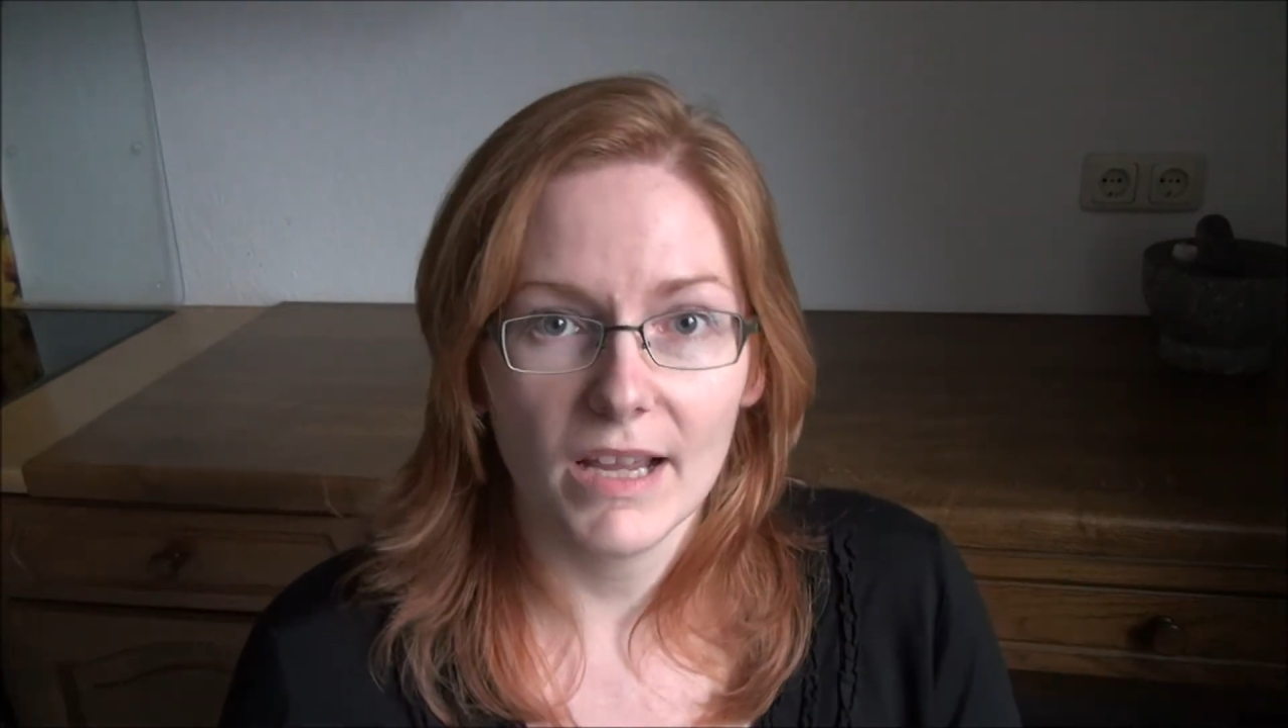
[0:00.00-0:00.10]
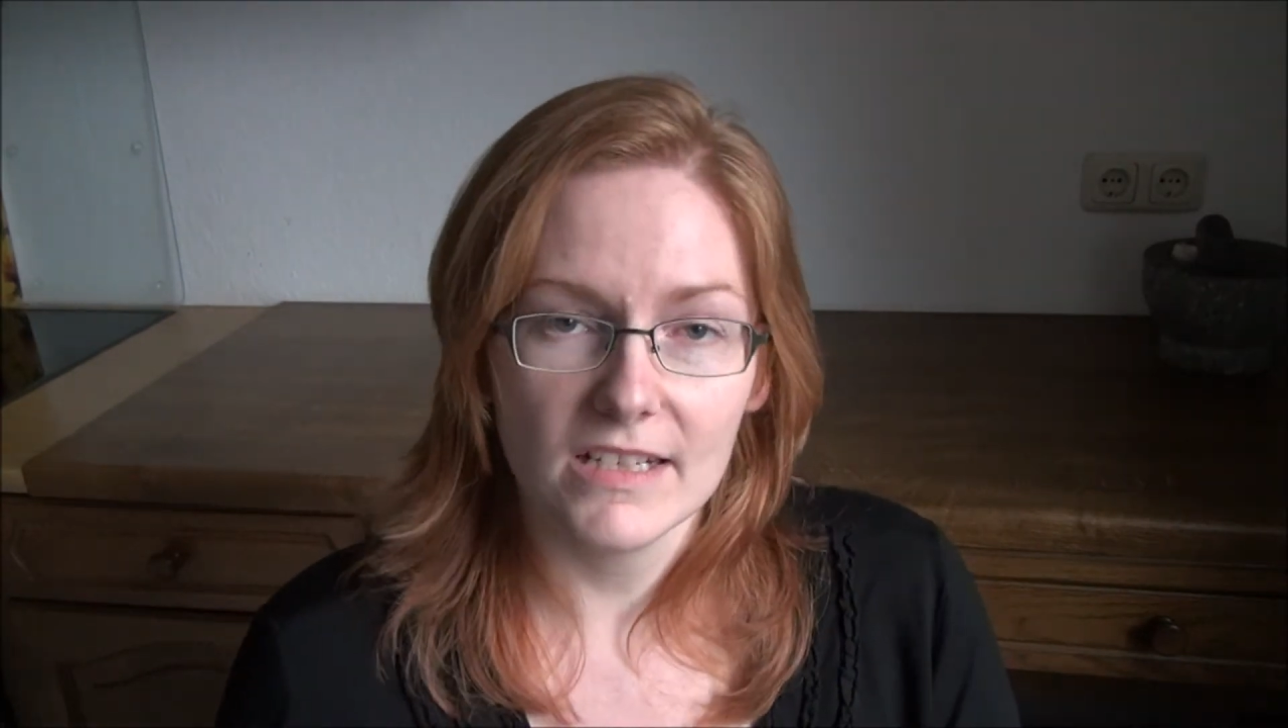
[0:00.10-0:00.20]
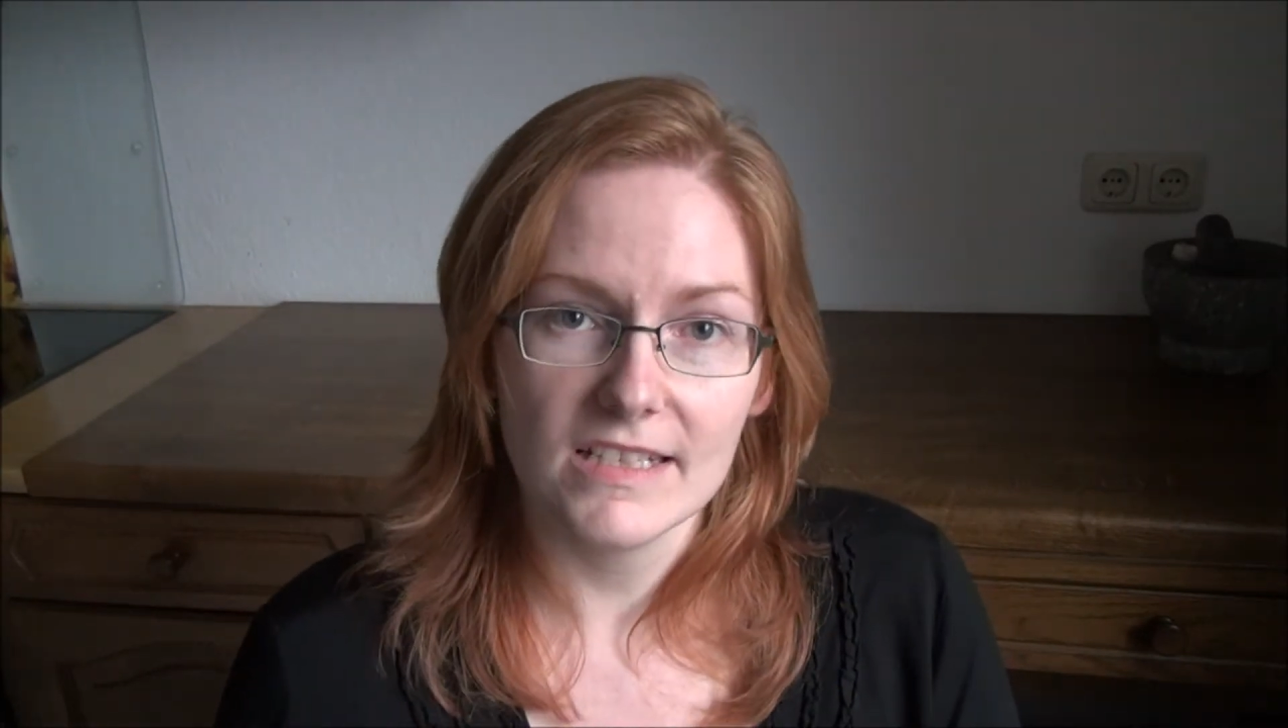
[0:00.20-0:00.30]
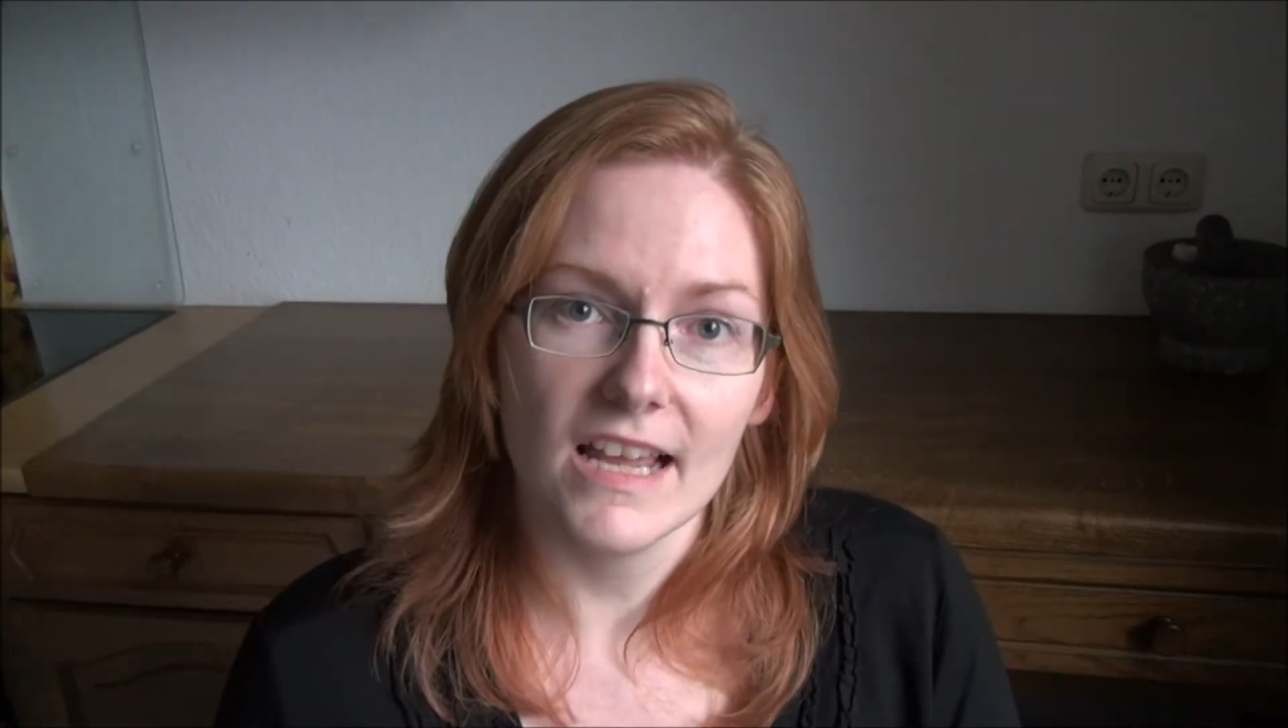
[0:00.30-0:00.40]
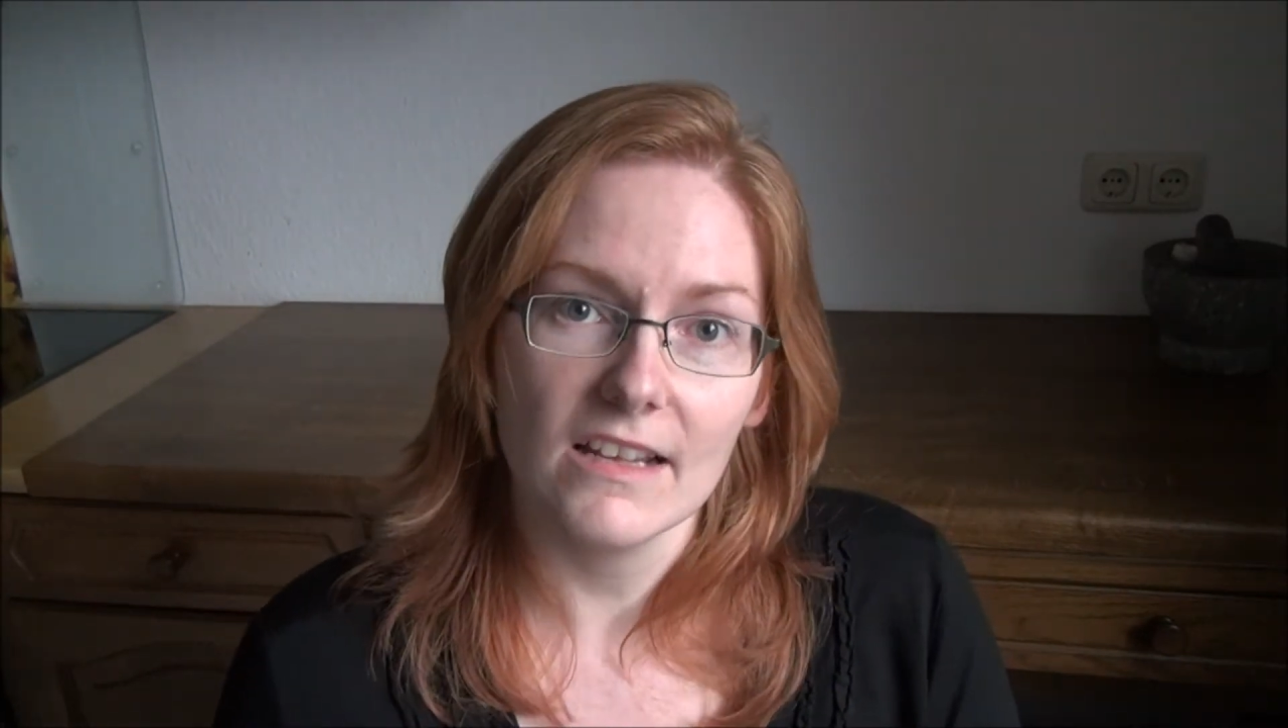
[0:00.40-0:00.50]

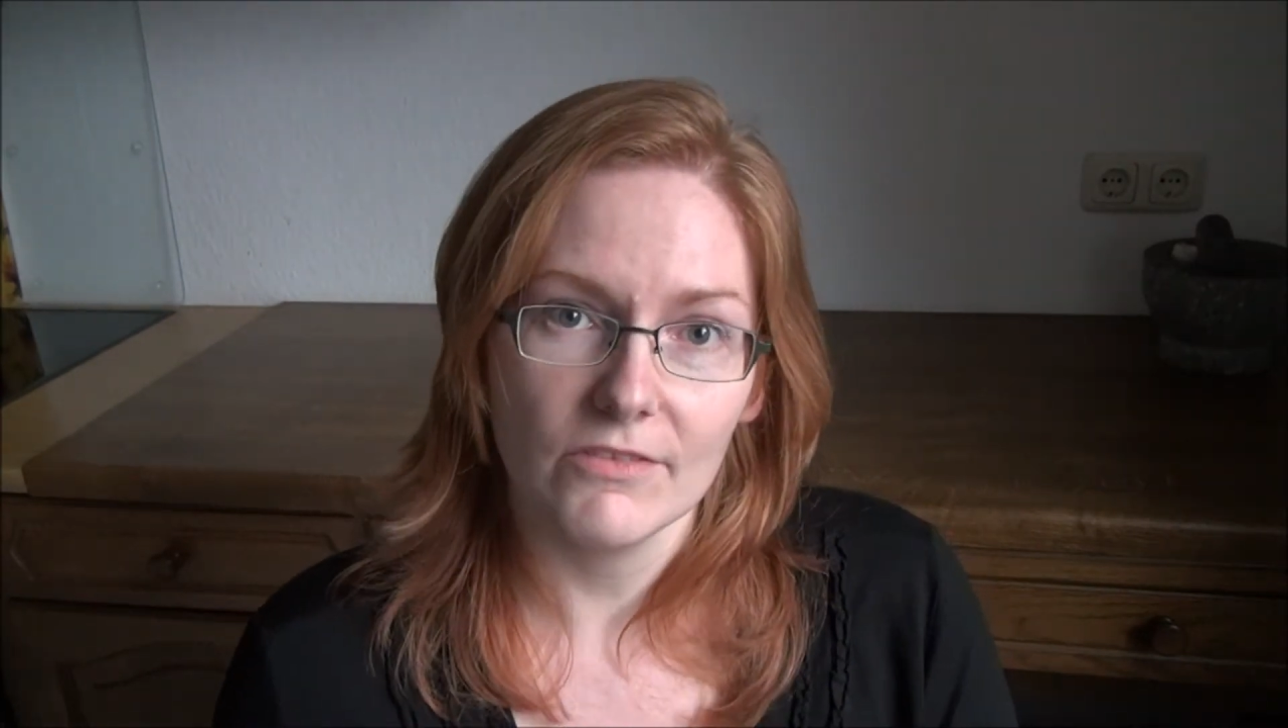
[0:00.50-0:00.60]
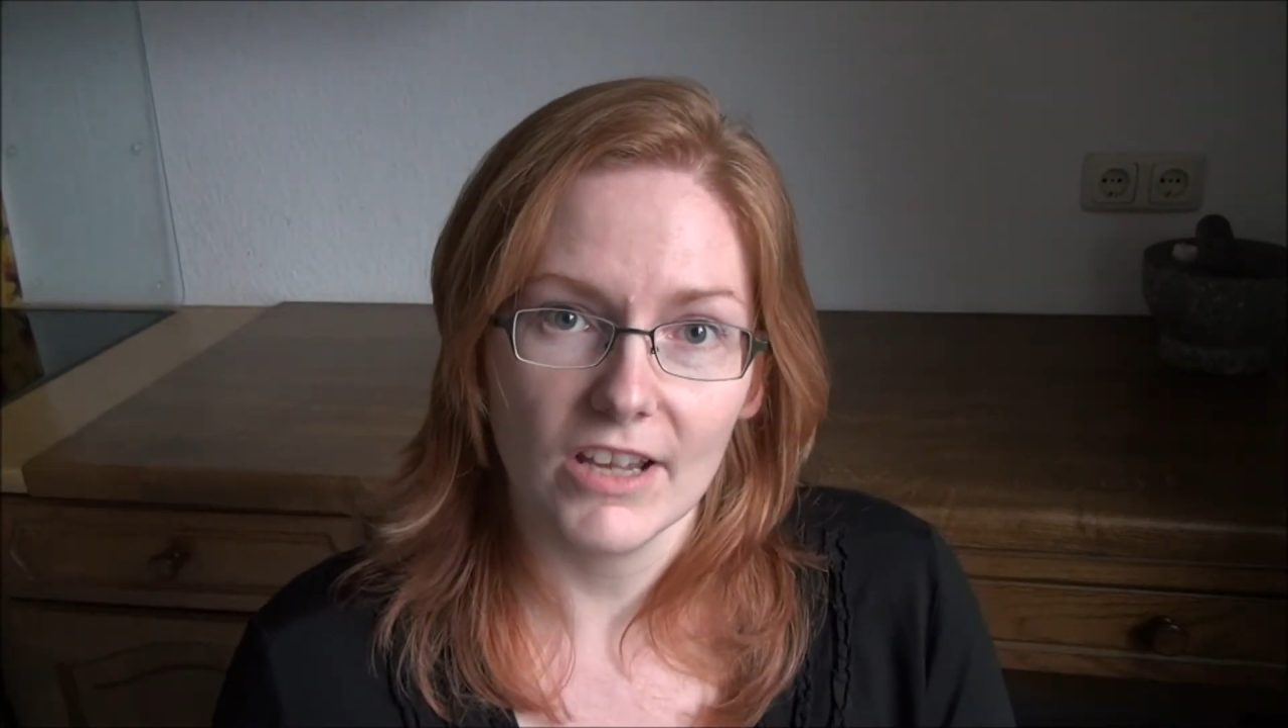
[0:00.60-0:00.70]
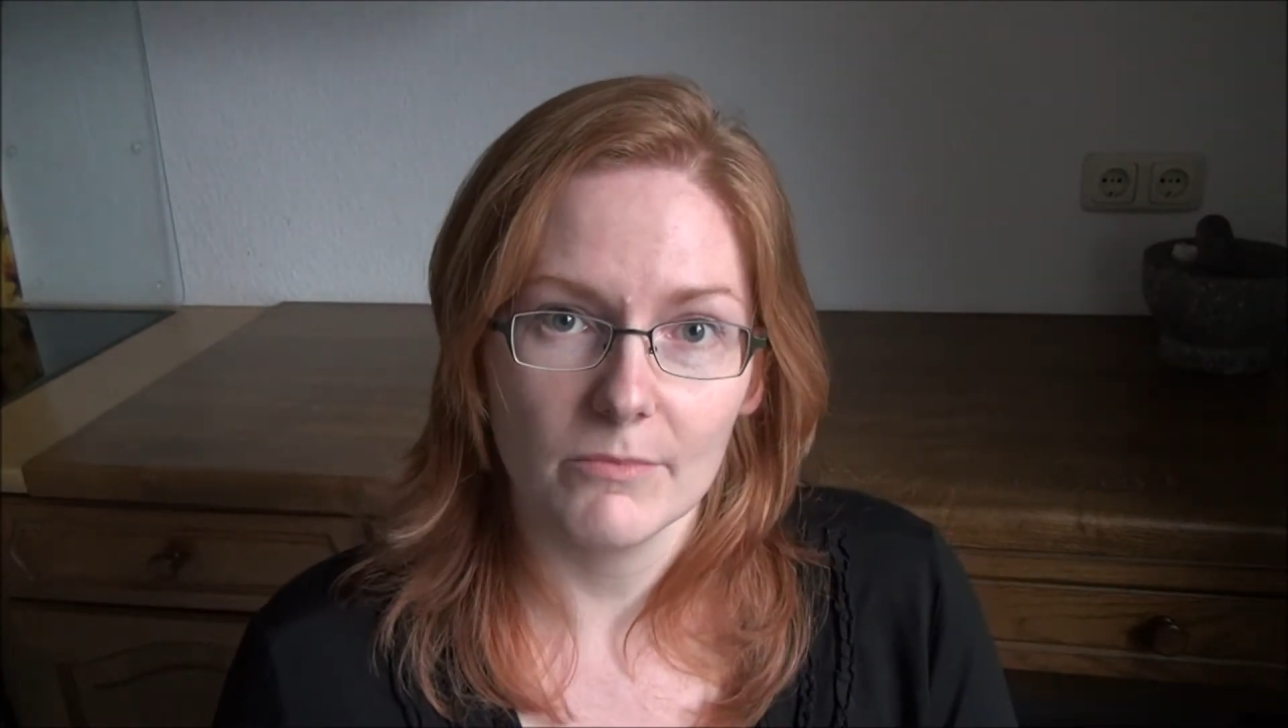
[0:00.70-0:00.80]
meine Sachen